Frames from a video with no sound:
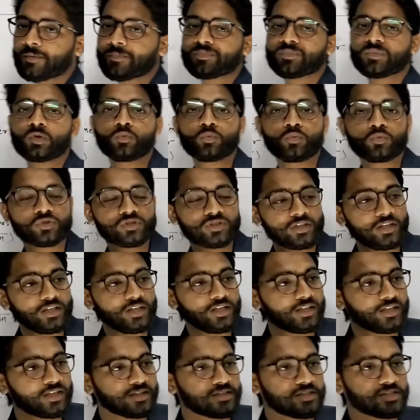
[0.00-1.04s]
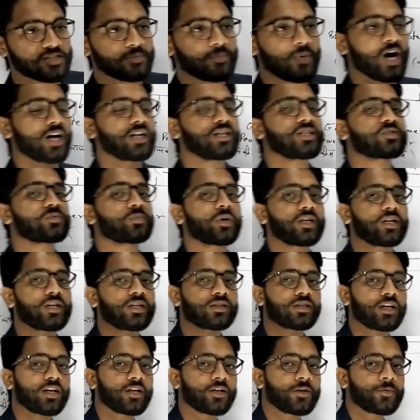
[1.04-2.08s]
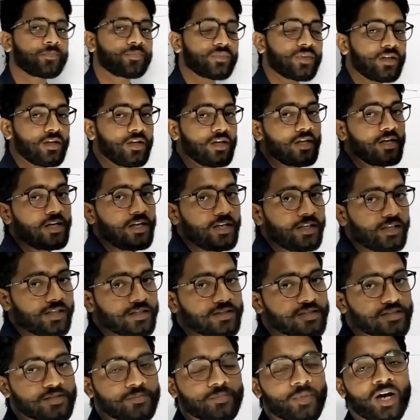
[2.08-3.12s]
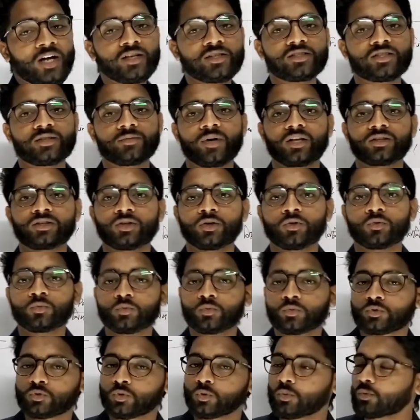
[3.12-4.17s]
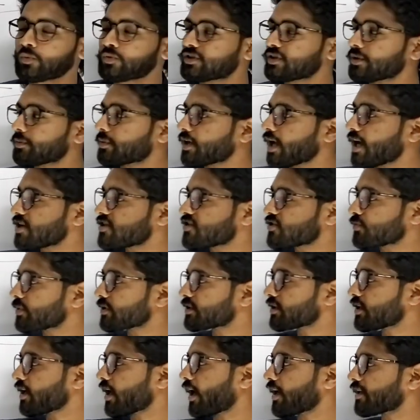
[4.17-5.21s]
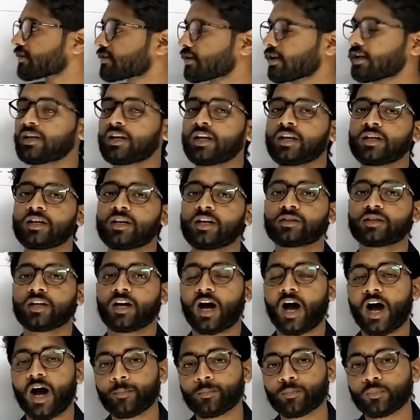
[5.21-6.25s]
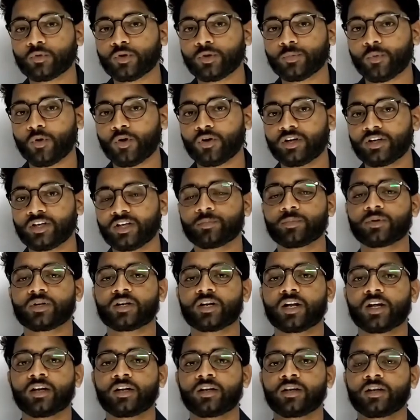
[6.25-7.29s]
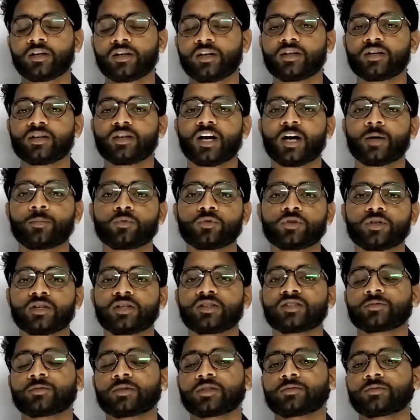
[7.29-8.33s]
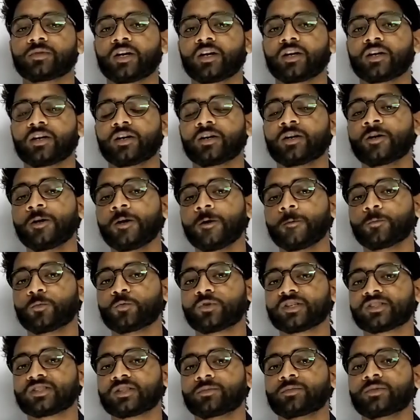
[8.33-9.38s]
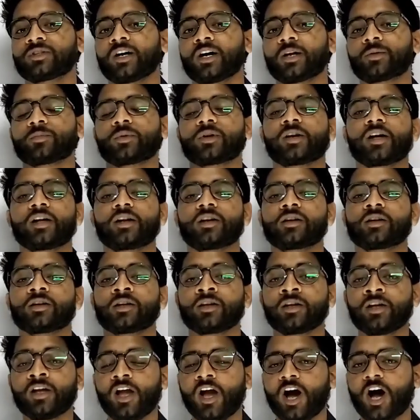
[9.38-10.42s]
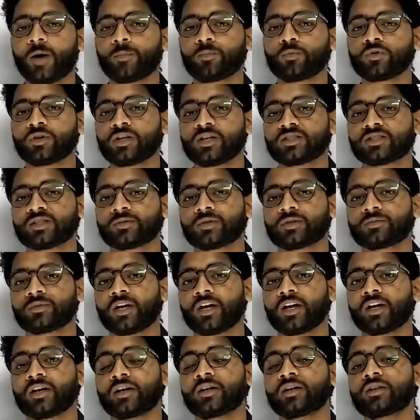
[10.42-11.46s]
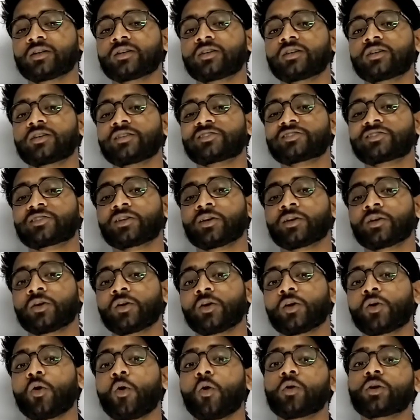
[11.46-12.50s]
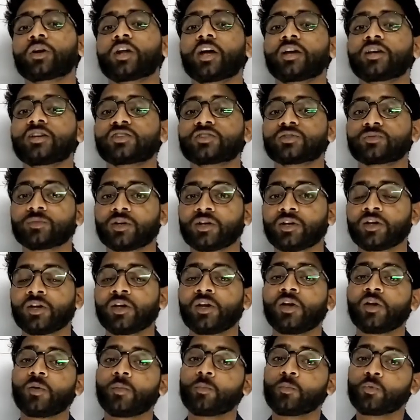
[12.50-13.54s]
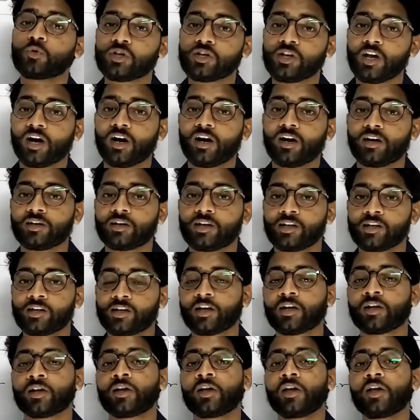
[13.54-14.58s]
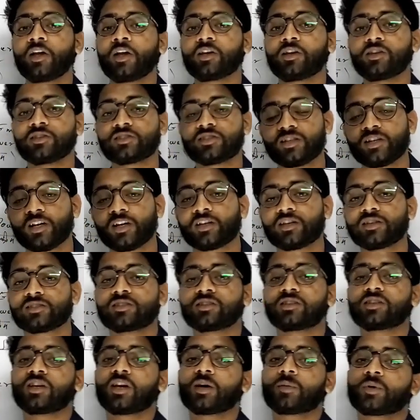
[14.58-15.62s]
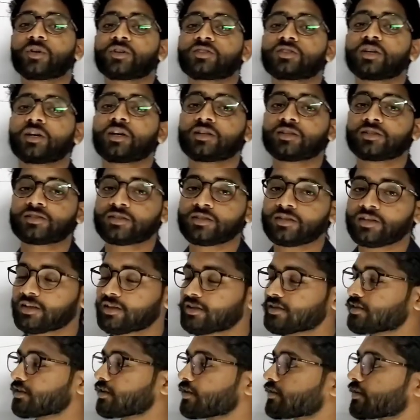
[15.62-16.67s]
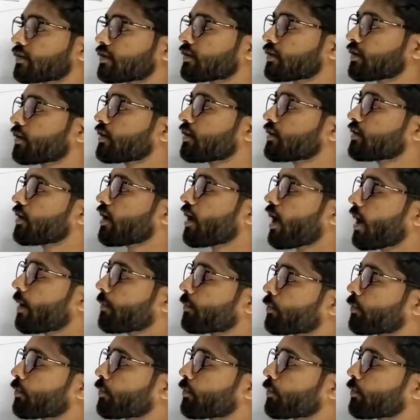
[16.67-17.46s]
है उसकी लिखित सिफारिश पर लेता है लिखित सिफारिश की बात करूं तो जब राष्ट्रपति ऐसे ही नहीं लेता आप पूरी पॉलिटी पढ़ डालेंगे लेकिन आपको ये नहीं समझ में आएगा पूरा संविधान पढ़ डालेंगे आपको ये नहीं समझ में आएगा कि किसके कौन है इसमें मुखिया ठीक है किसी न किसी की अपेक्षा किसी न किसी के ज़रिए ये